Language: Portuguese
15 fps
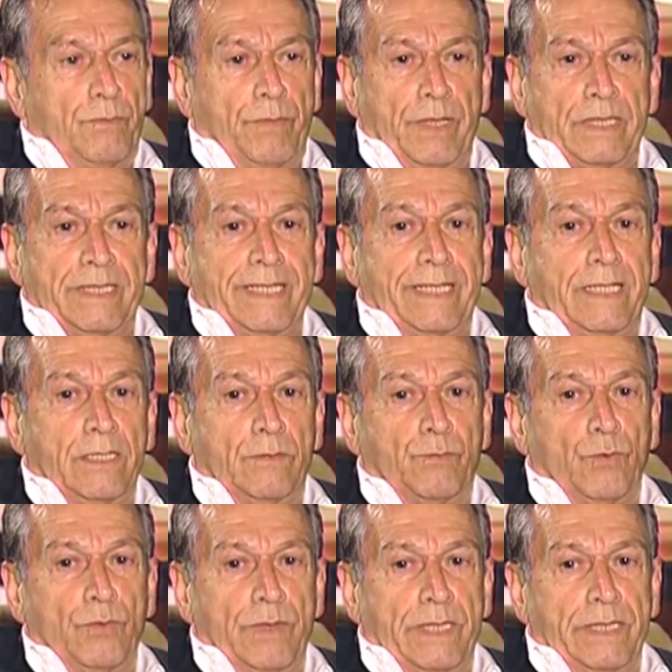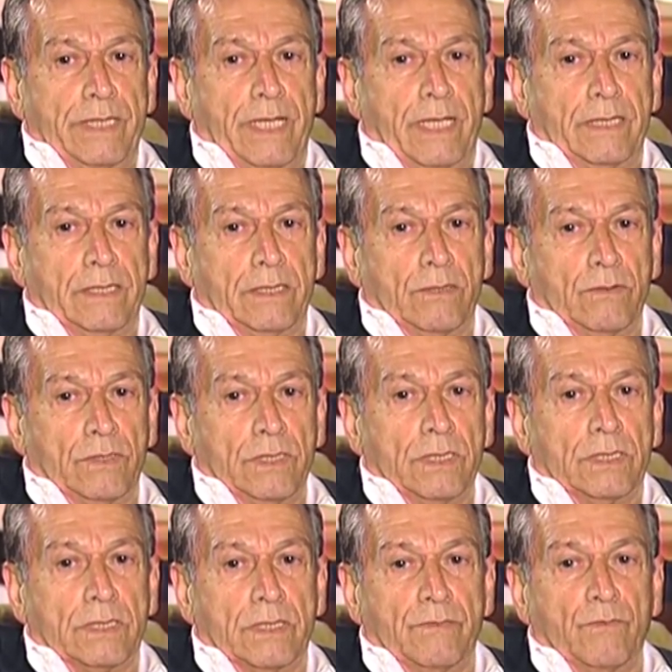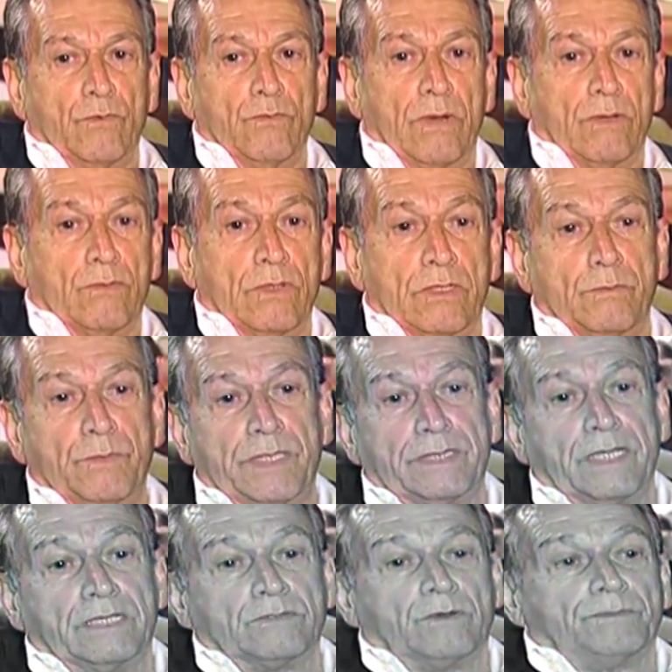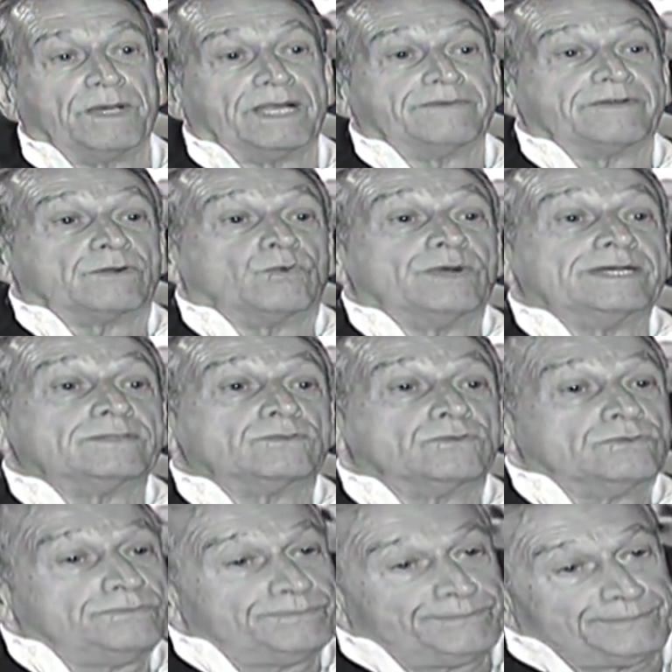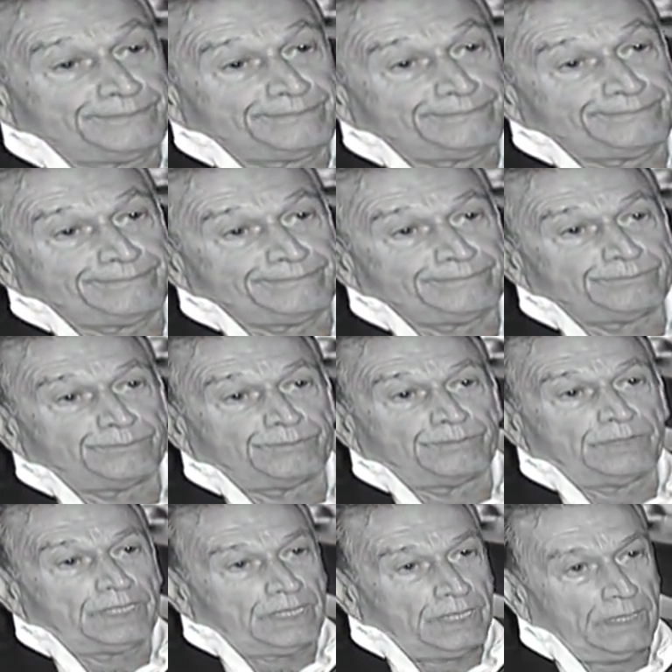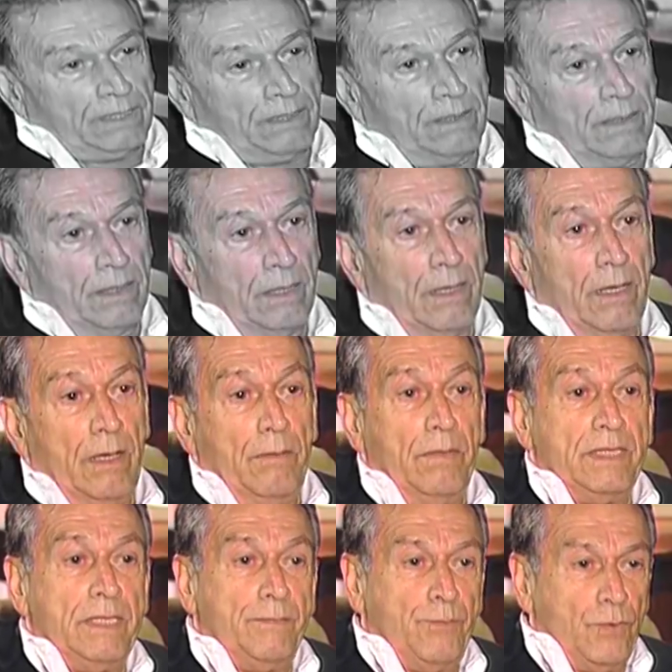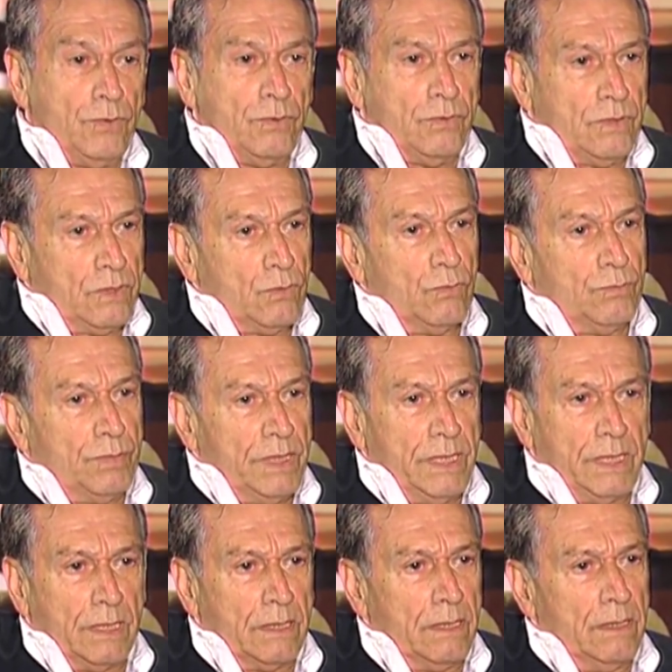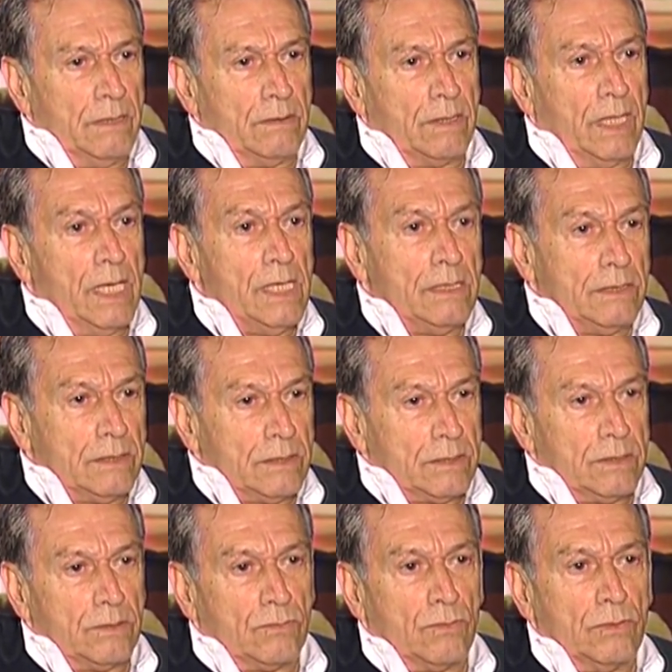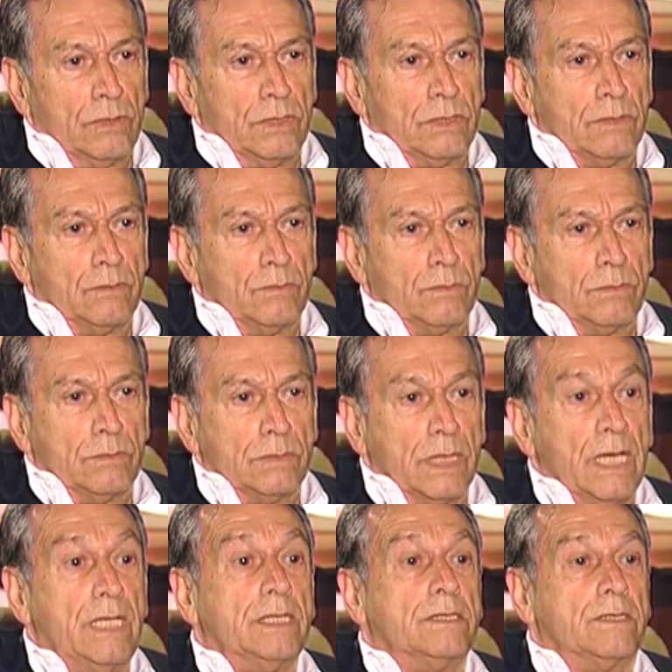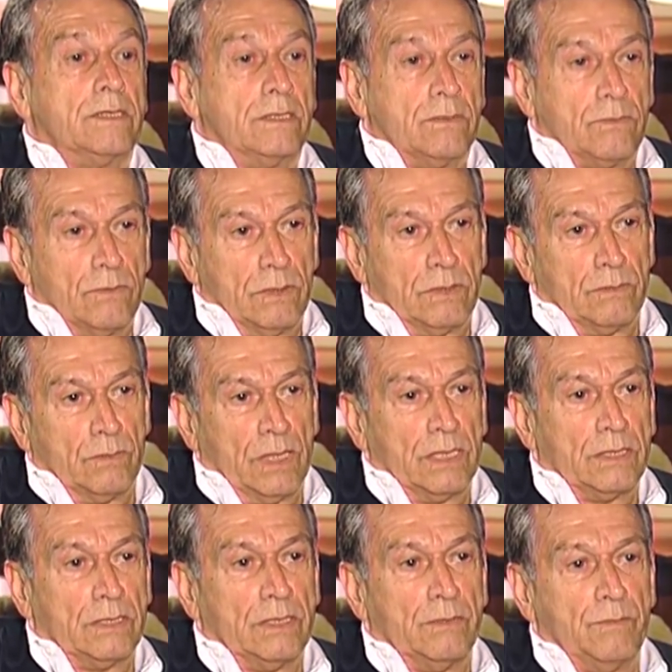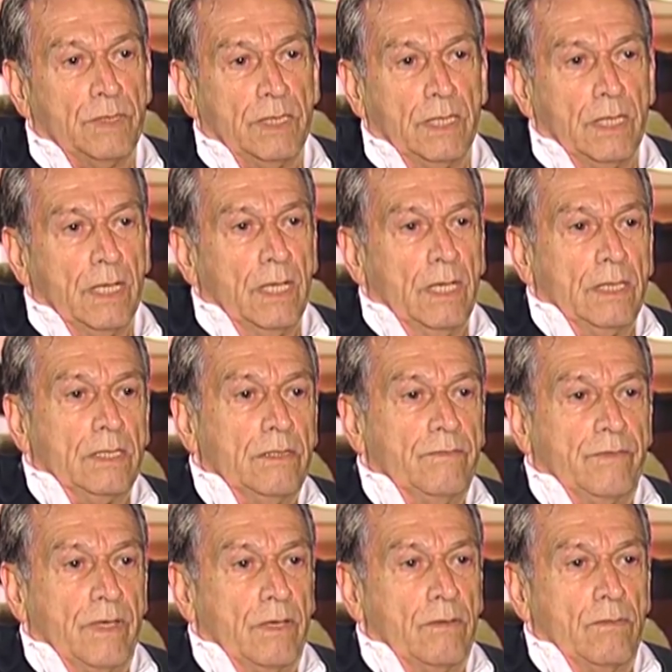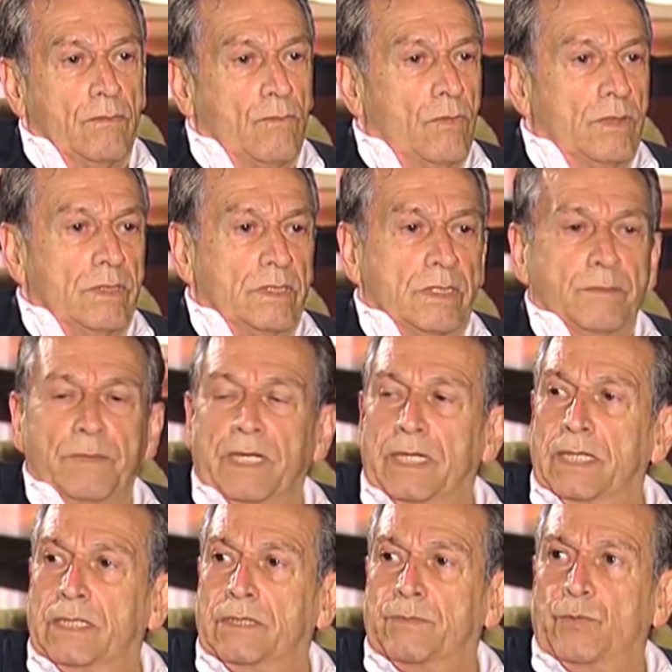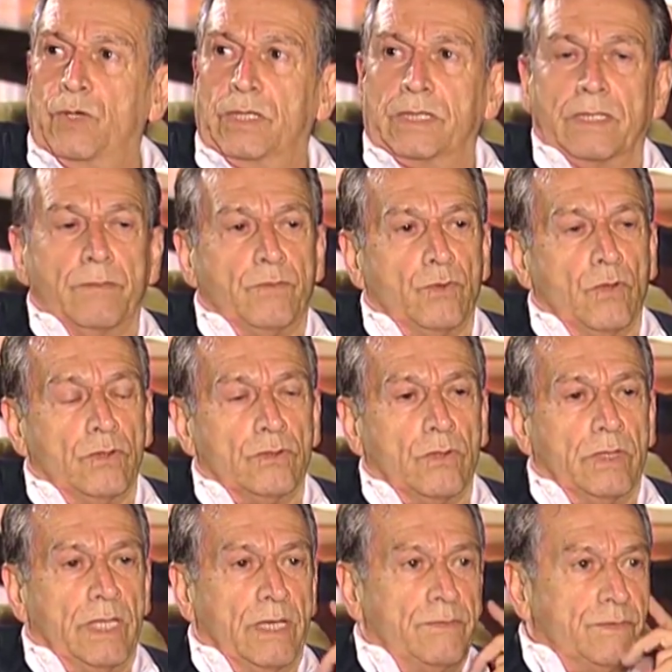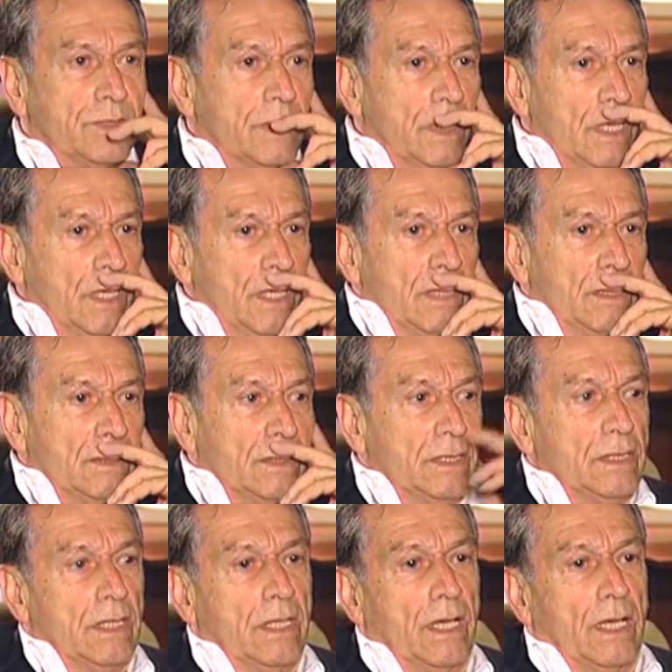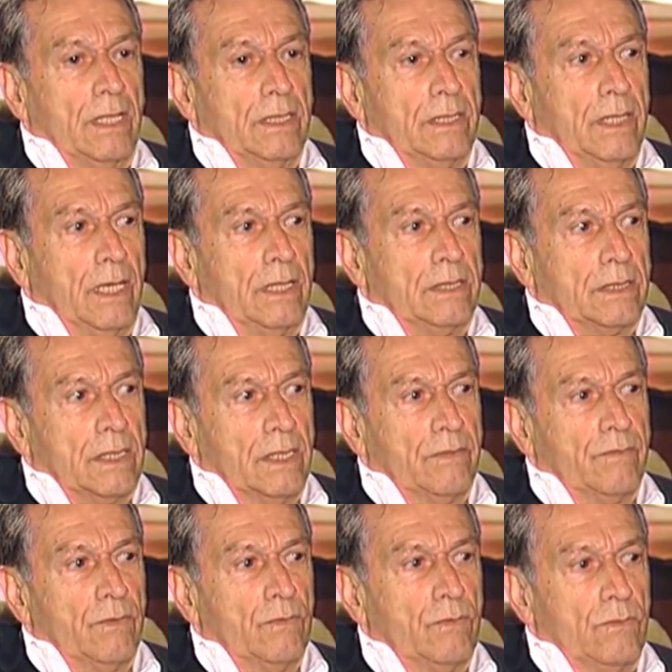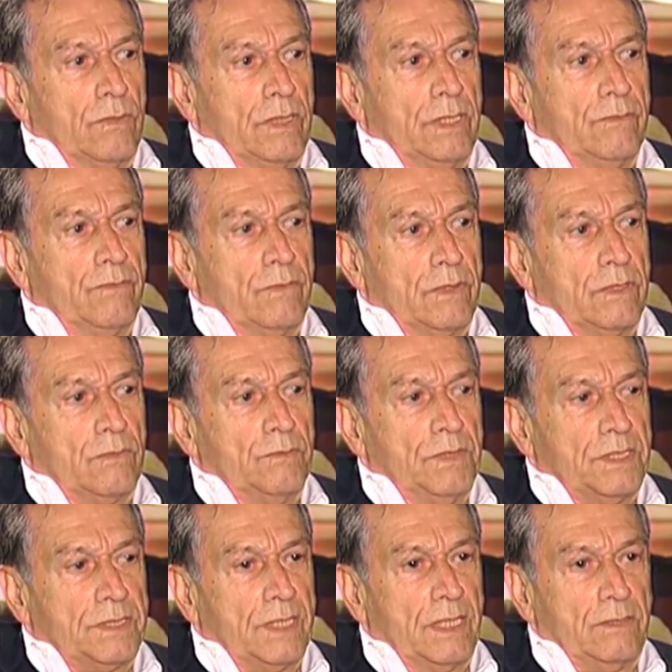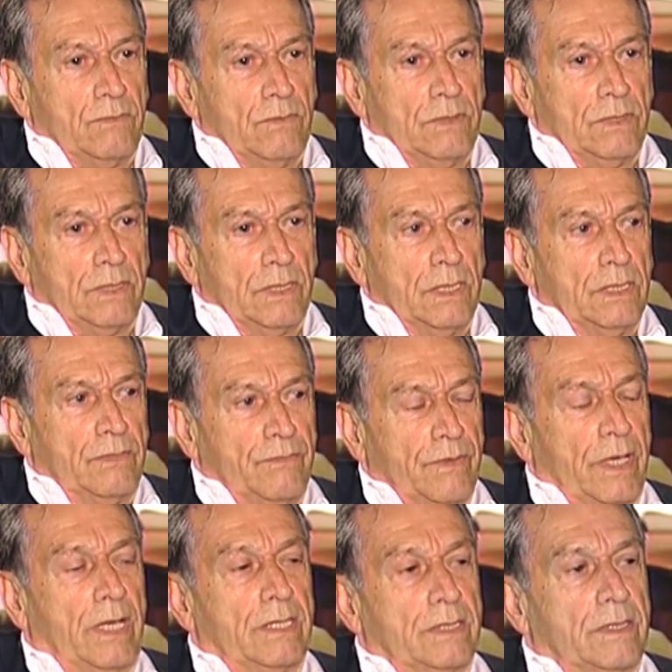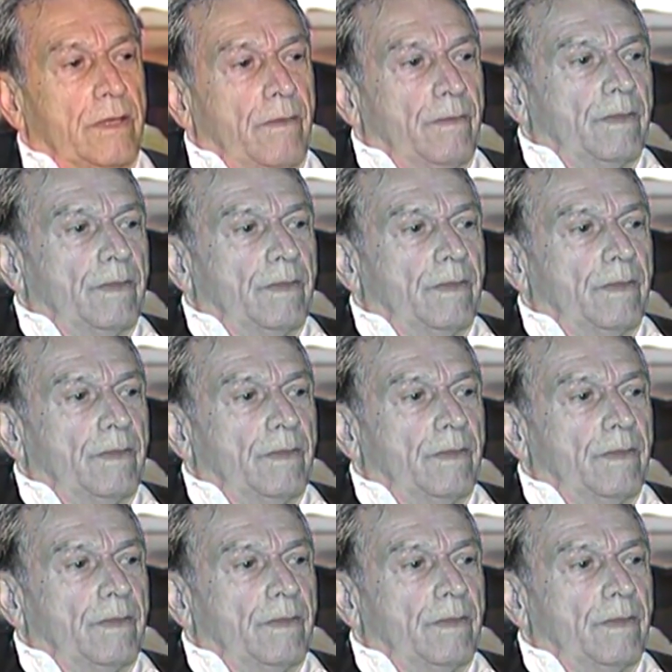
perseguido por uma ideia de que eu tinha que escrever alguma coisa que começasse com a palavra quando. Quando? É. Hum. Mas depois eu descobri que grandes escritores, grandes escritores antes de mim, tiveram coisas semelhantes. Por exemplo, Dostoiévski tinha a ideia de escrever um livro que começasse com a seguinte frase.